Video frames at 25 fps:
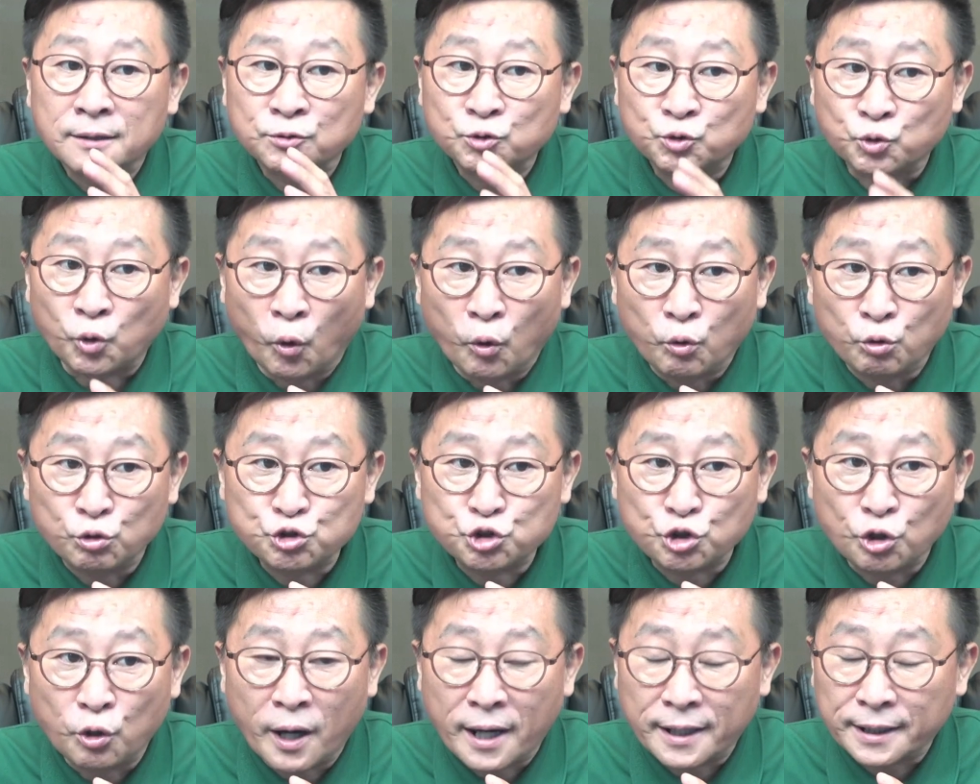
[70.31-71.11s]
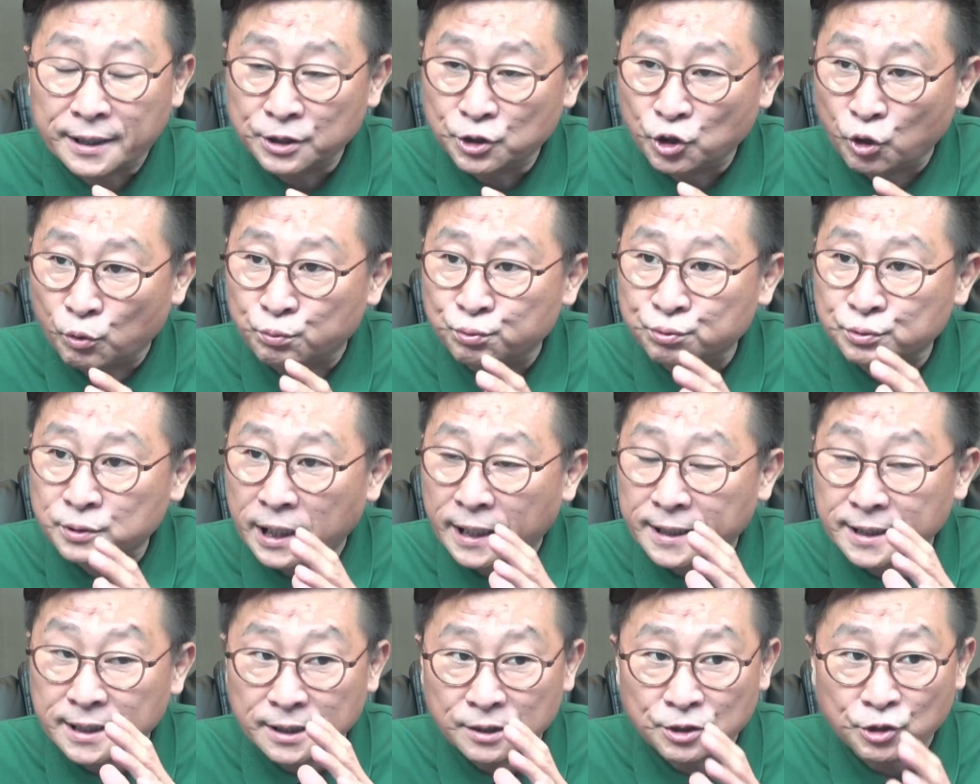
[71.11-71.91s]
동조하기로
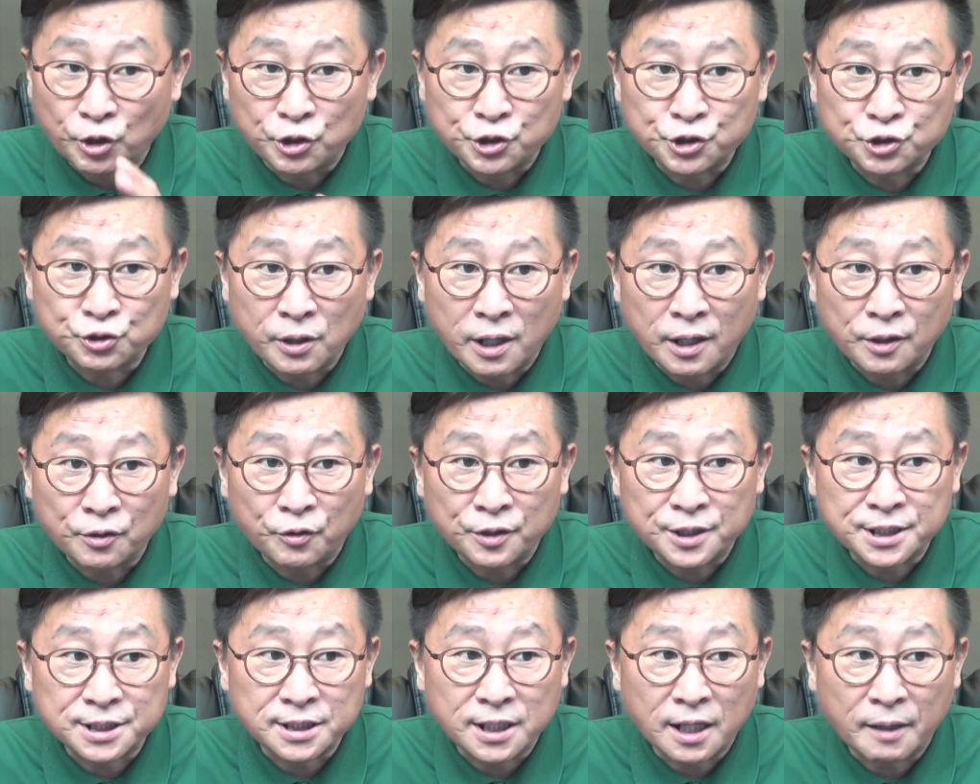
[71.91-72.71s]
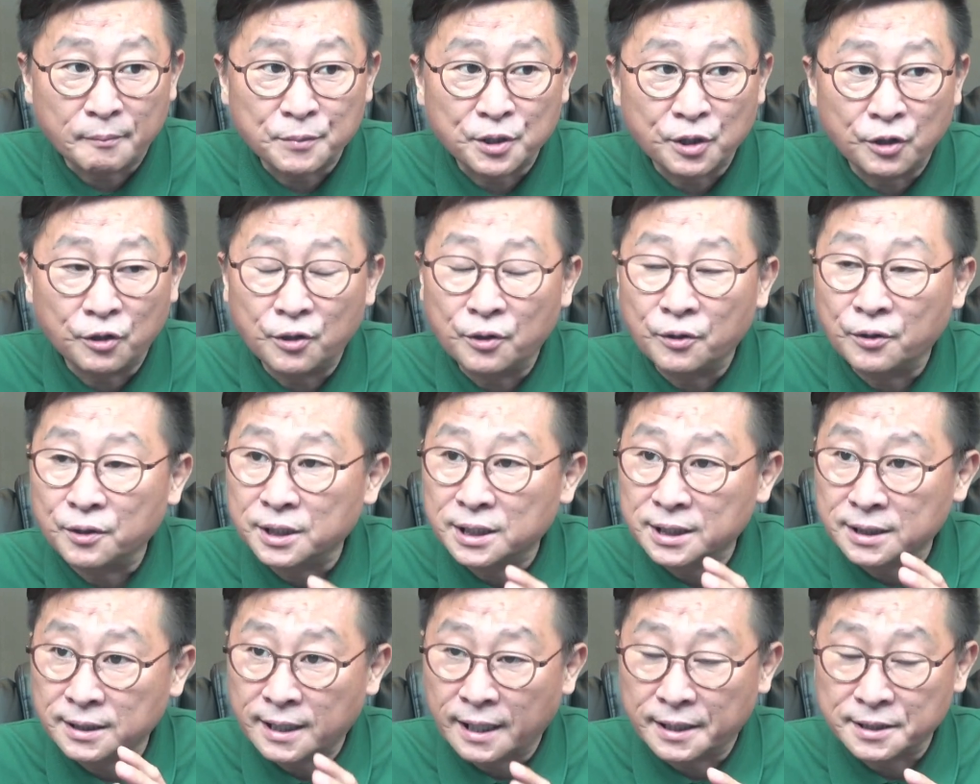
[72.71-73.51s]
북한이 결정한 것이라며
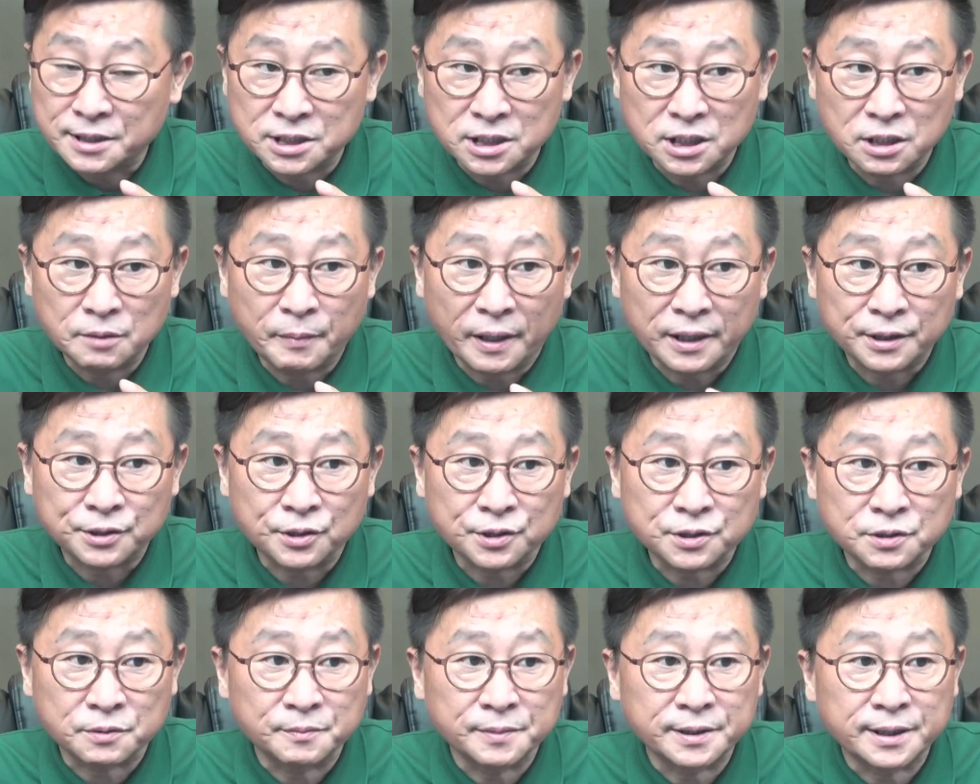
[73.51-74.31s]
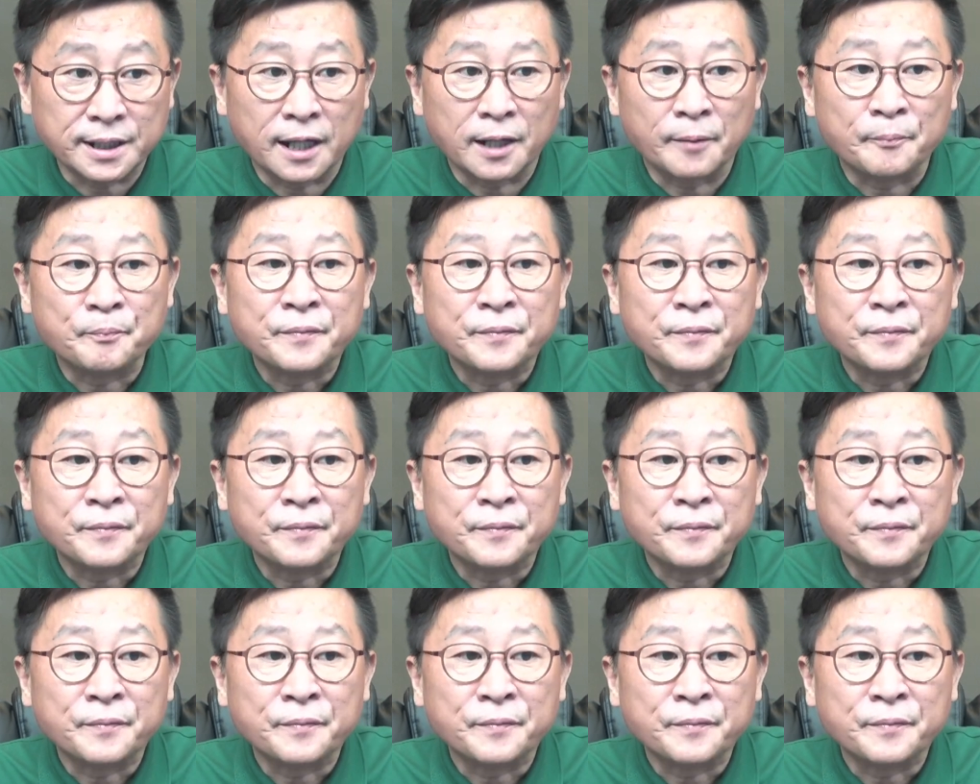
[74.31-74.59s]
이같이 밝혔습니다.